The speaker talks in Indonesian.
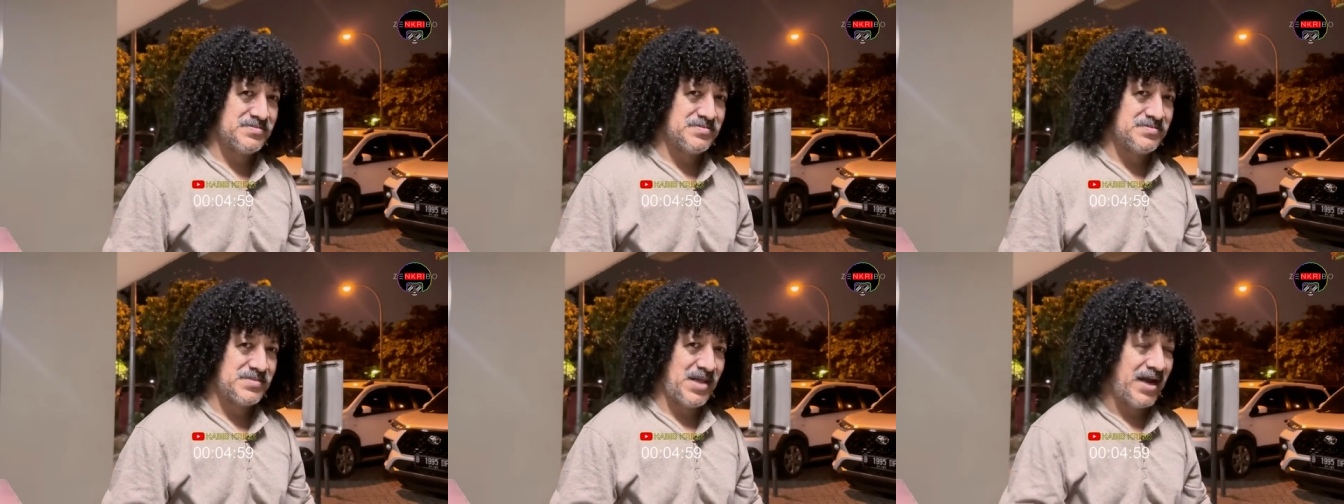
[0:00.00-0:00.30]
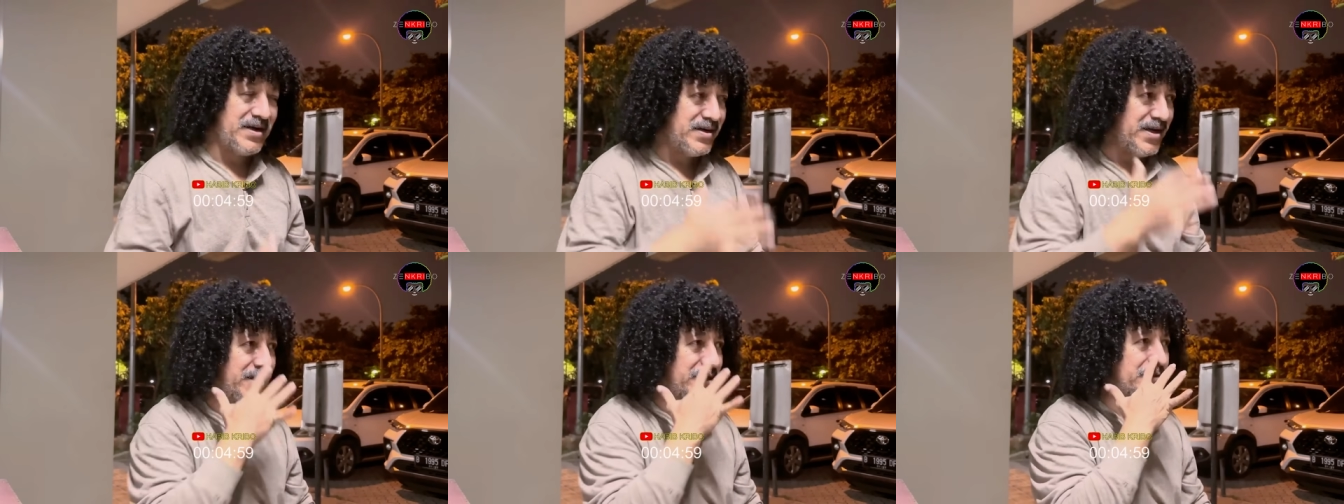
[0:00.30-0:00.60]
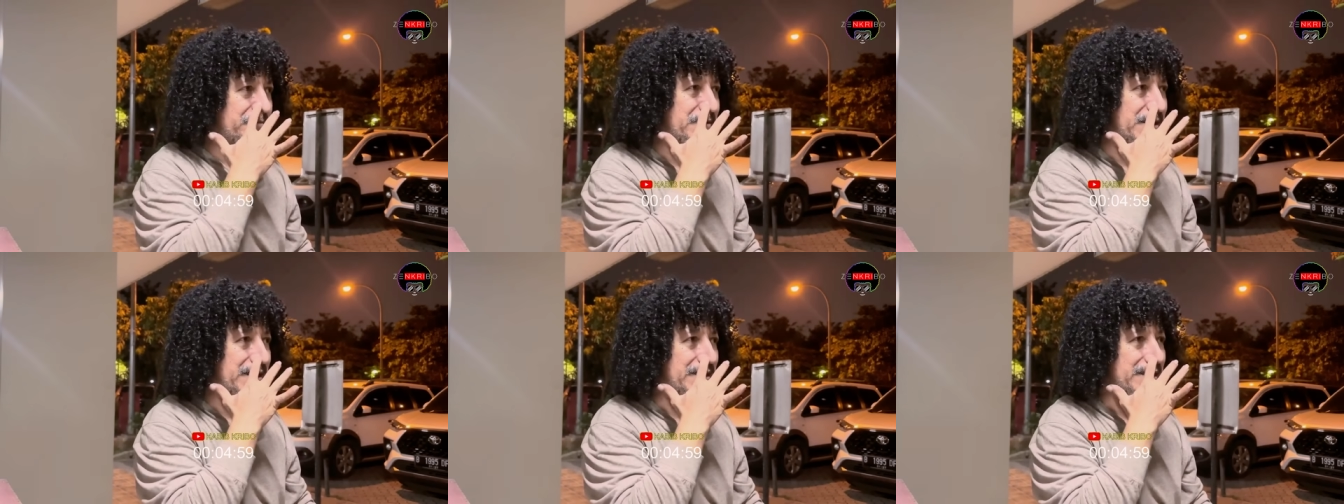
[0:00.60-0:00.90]
Ada
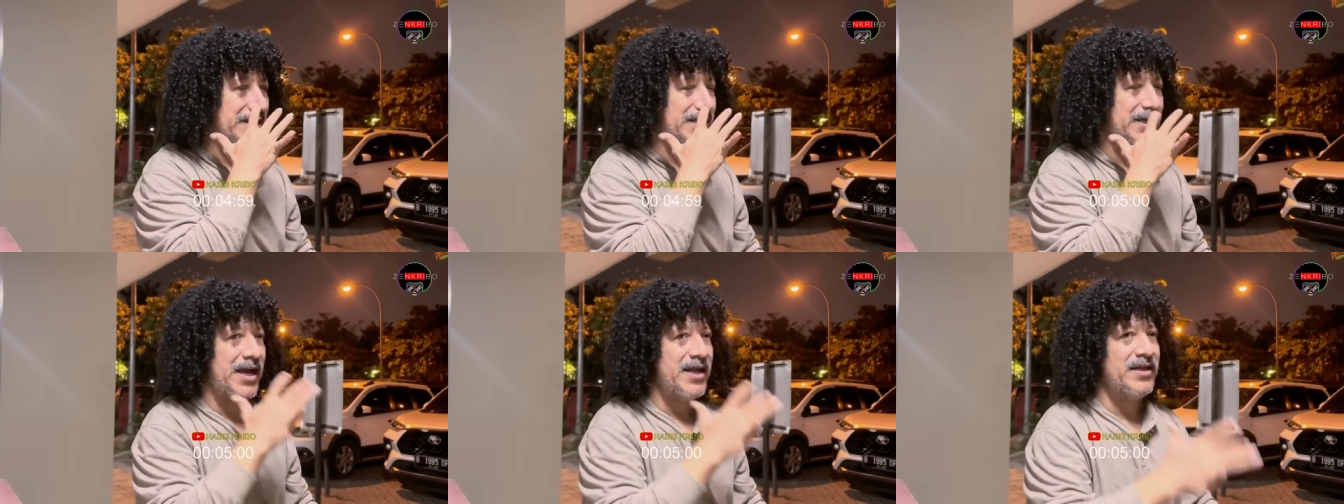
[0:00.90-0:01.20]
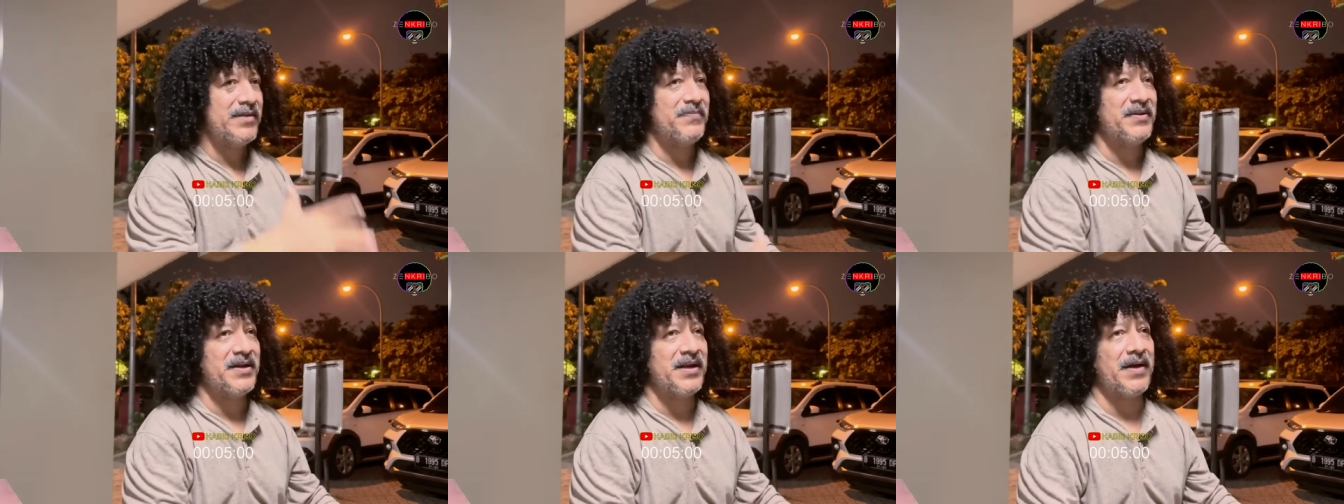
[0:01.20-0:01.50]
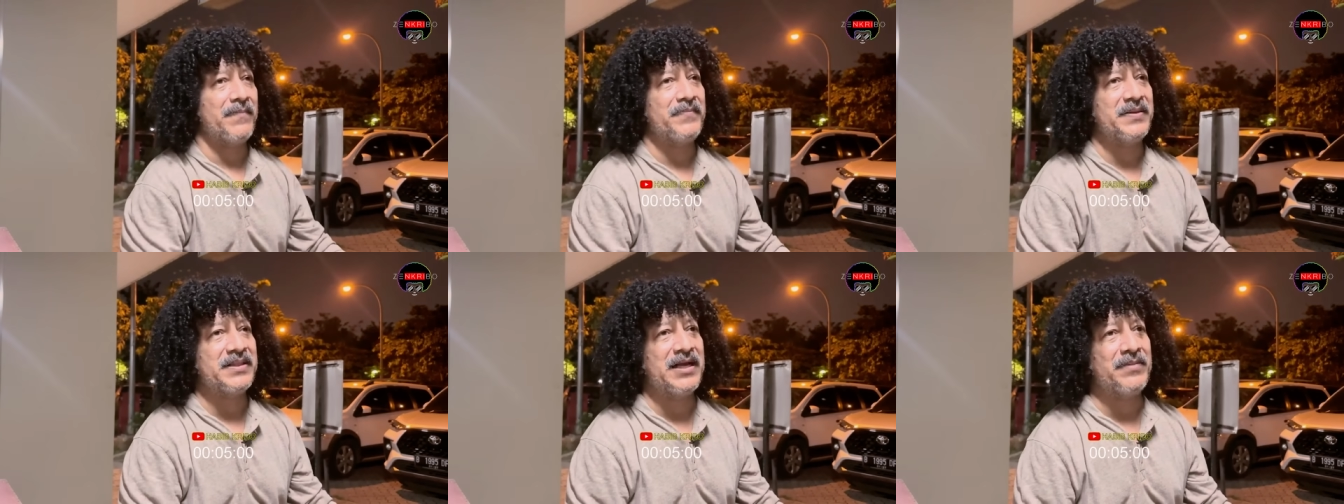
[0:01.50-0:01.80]
hikmah dari Ali bin
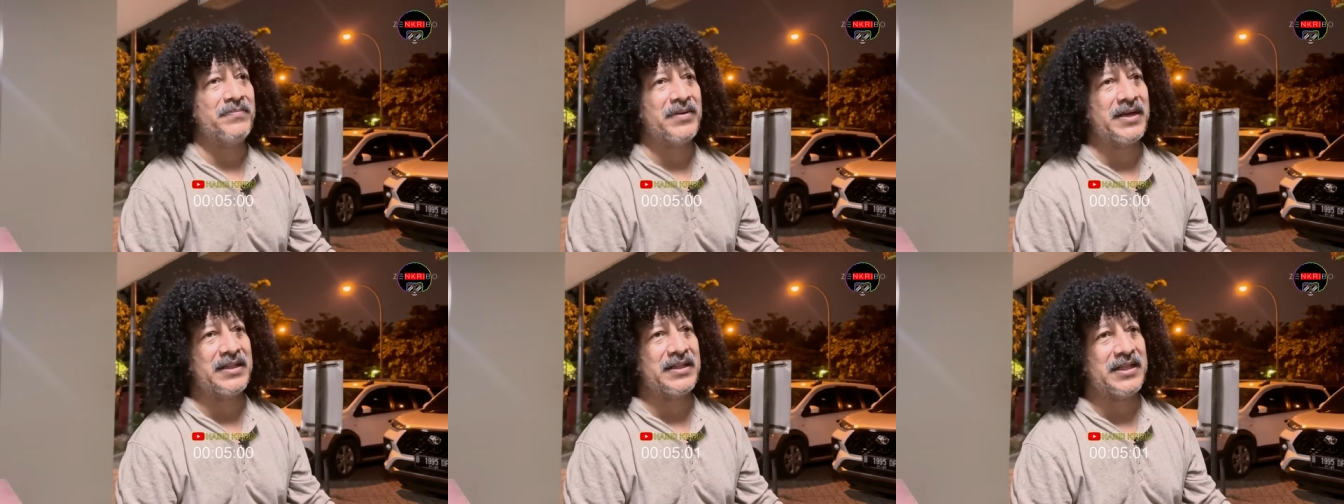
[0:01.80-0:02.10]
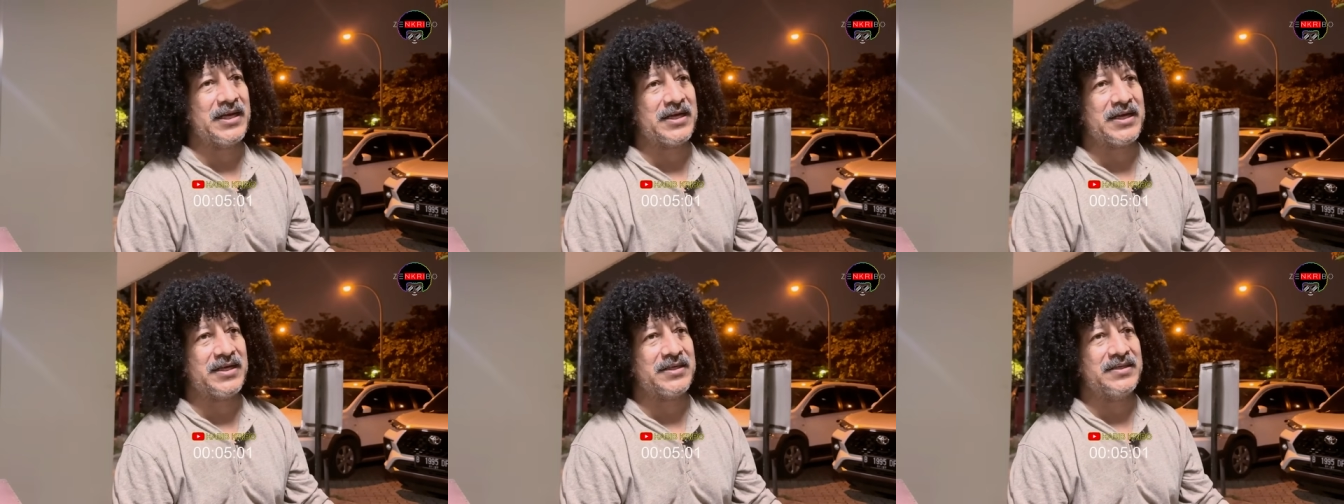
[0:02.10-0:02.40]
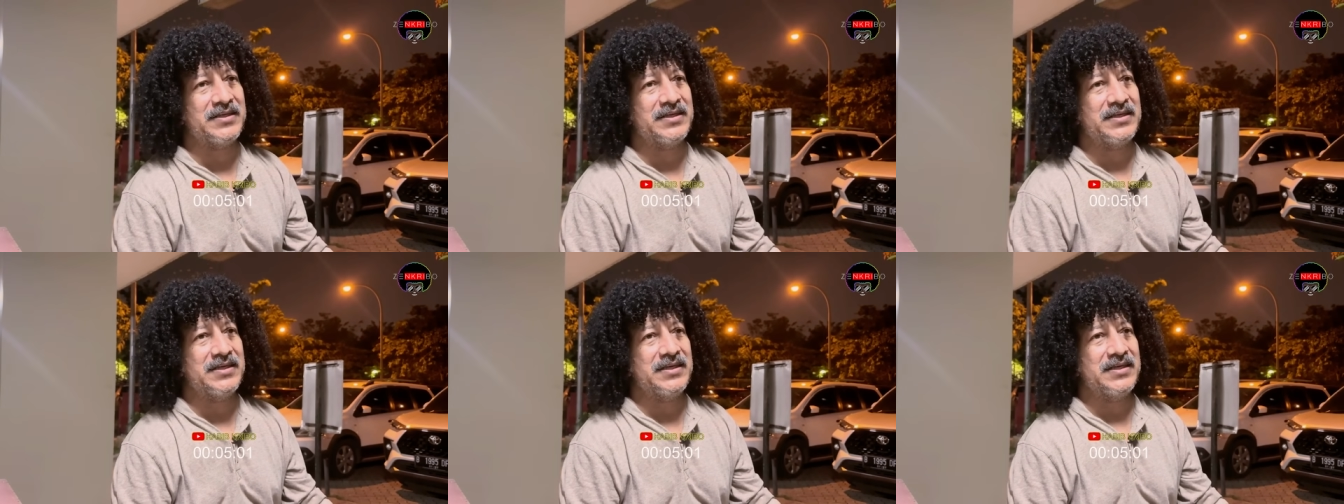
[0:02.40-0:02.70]
Abi Thalib mengatakan,
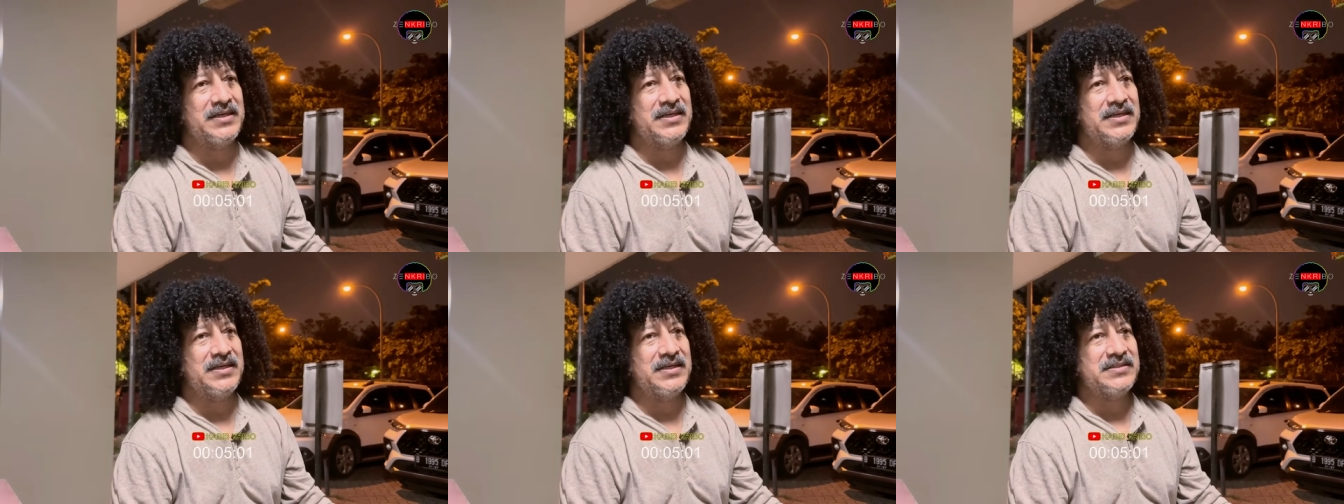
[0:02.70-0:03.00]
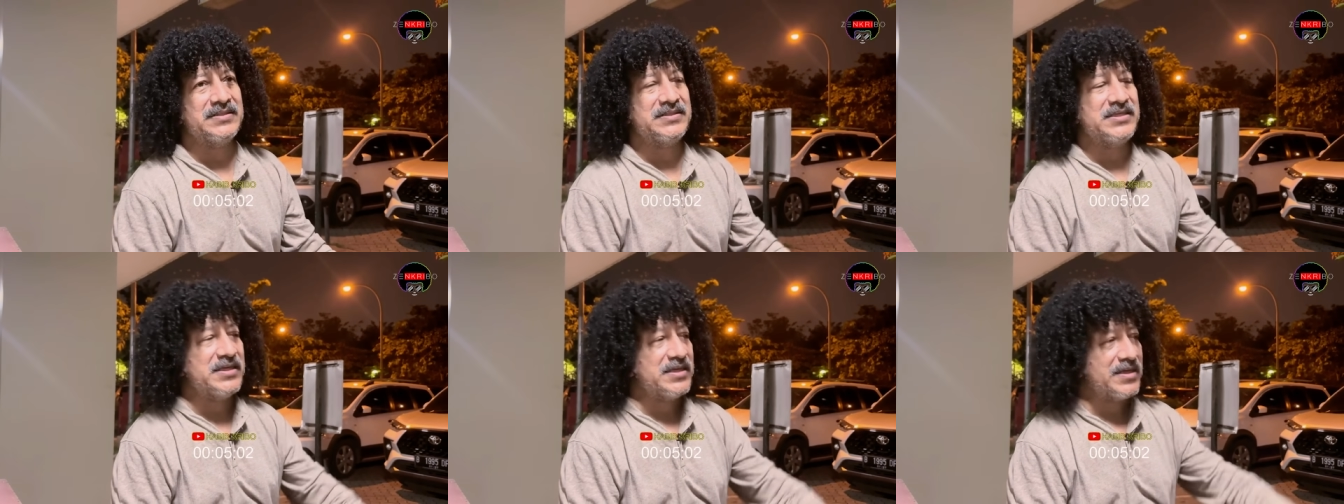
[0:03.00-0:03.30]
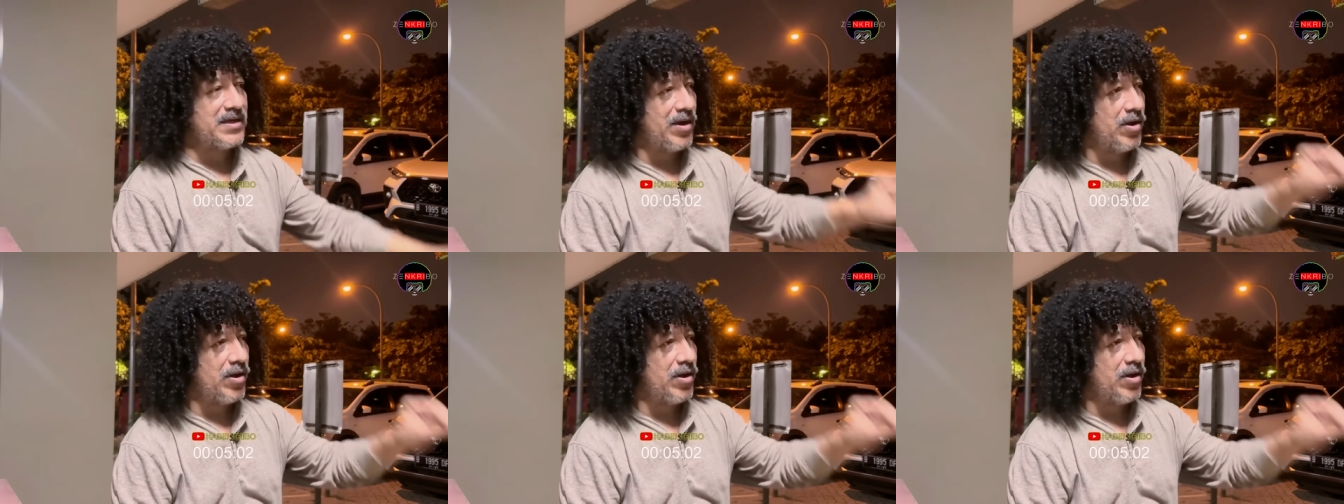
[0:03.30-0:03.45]
jika